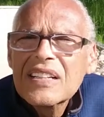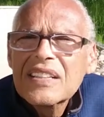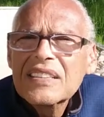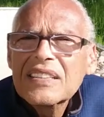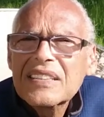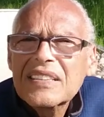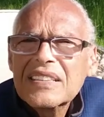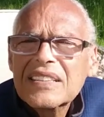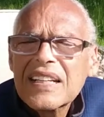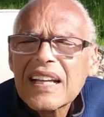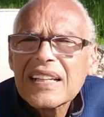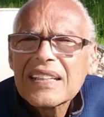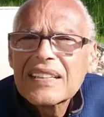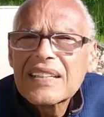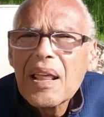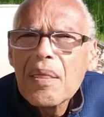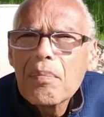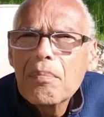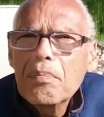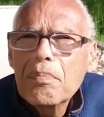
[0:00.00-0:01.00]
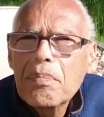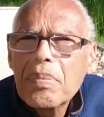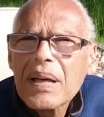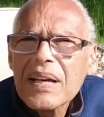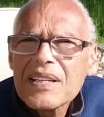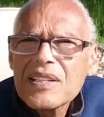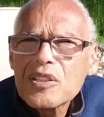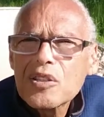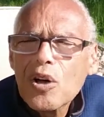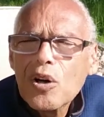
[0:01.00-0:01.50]
certaines
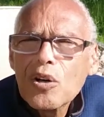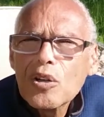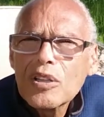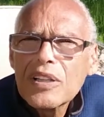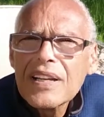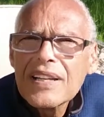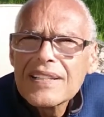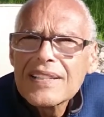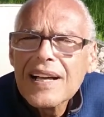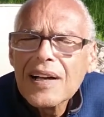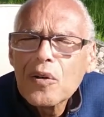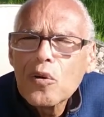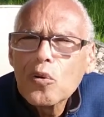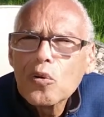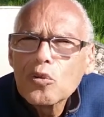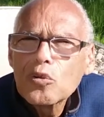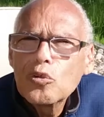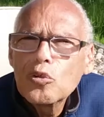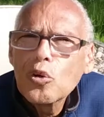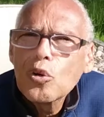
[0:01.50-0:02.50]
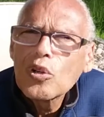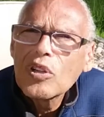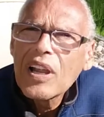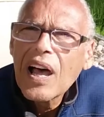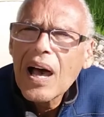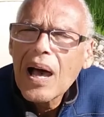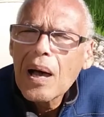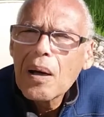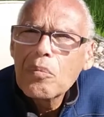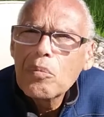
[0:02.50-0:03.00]
personnes, les
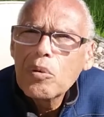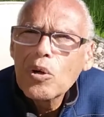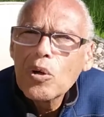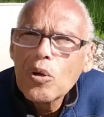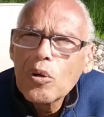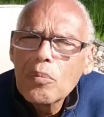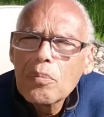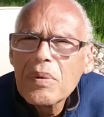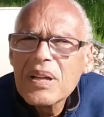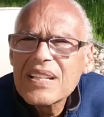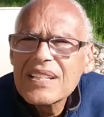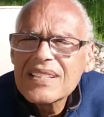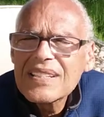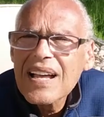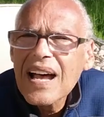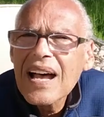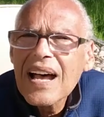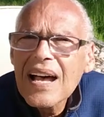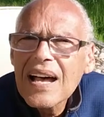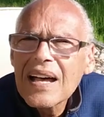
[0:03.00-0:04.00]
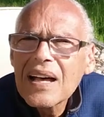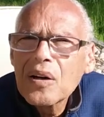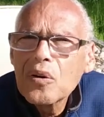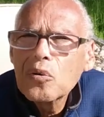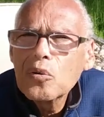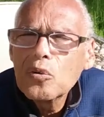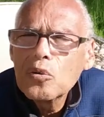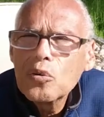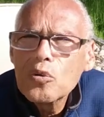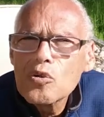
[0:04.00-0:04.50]
incontournables médecins
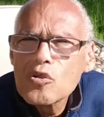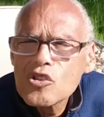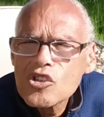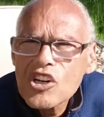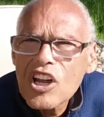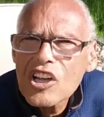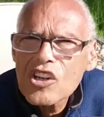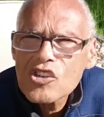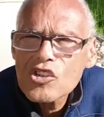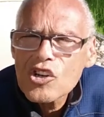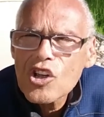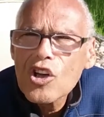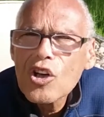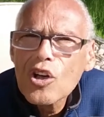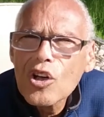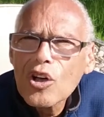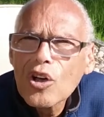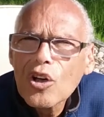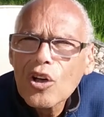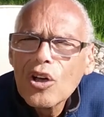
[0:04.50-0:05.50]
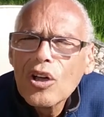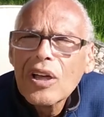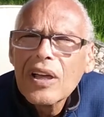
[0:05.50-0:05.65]
ou chercheurs